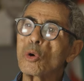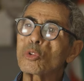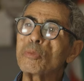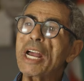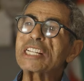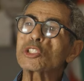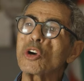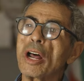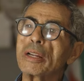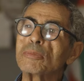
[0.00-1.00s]
ثم
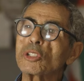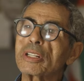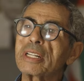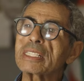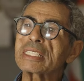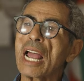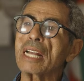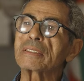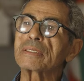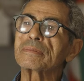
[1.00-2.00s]
حجوها لمده ثلاث
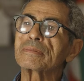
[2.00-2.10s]
ساعات